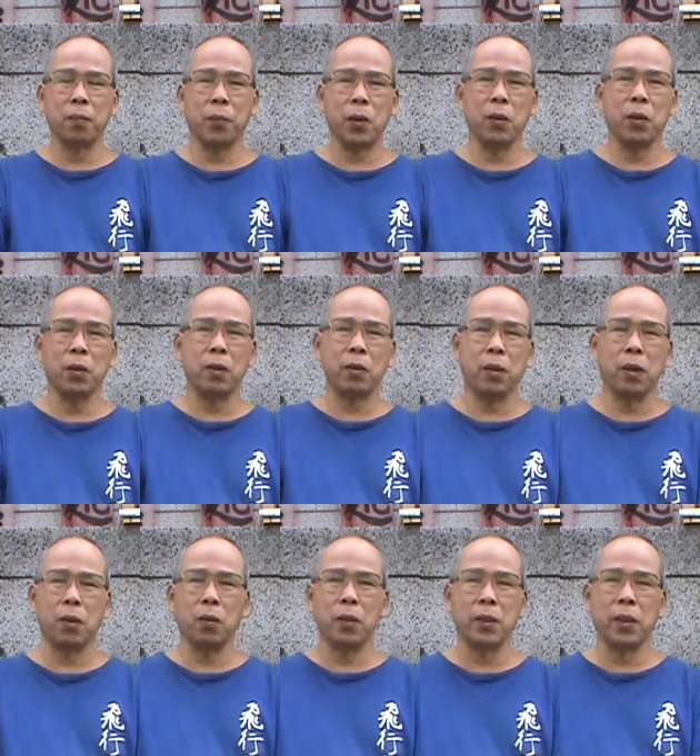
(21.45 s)
包括
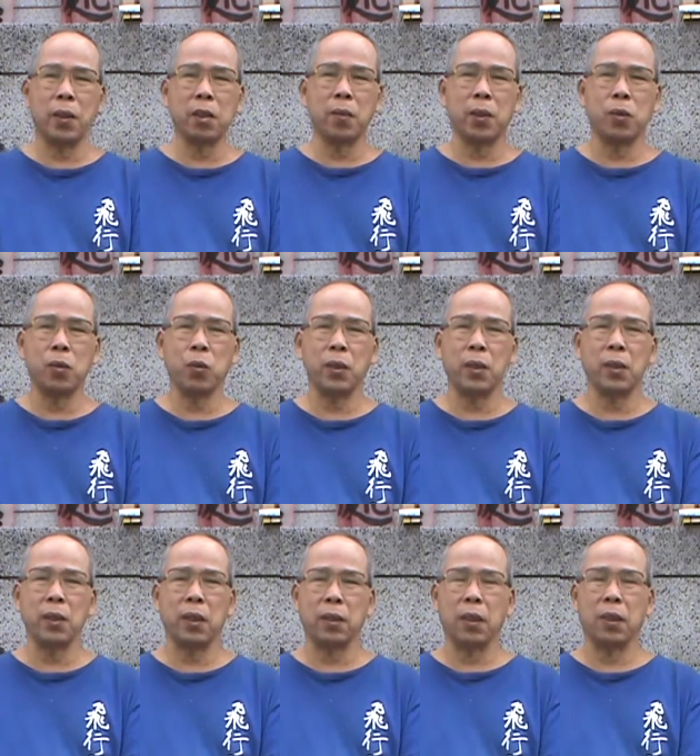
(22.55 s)
呃我在这边出生
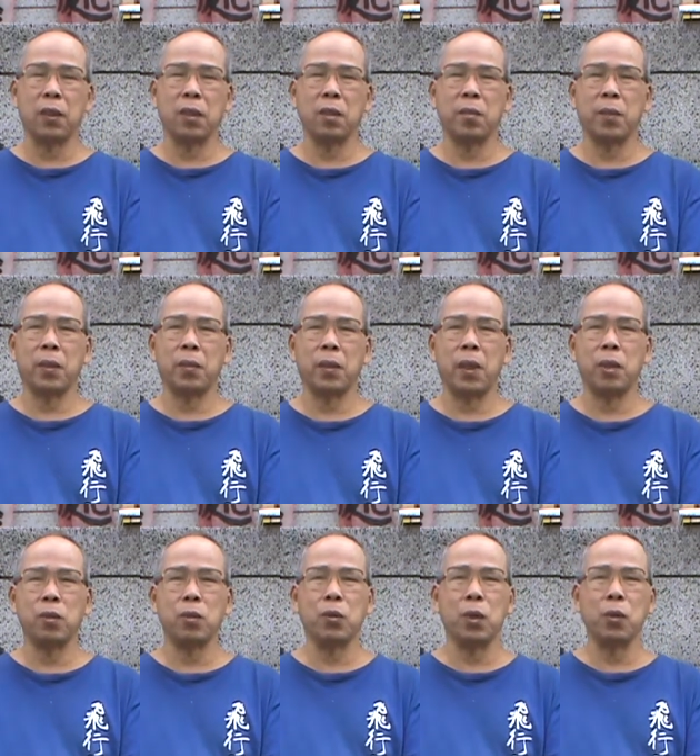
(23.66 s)
长大到这边海
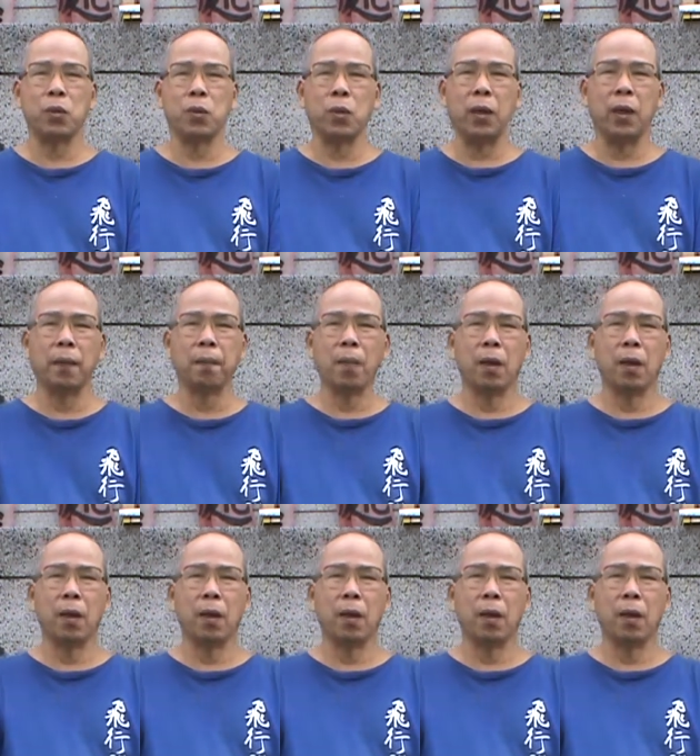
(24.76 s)
军眷属啊，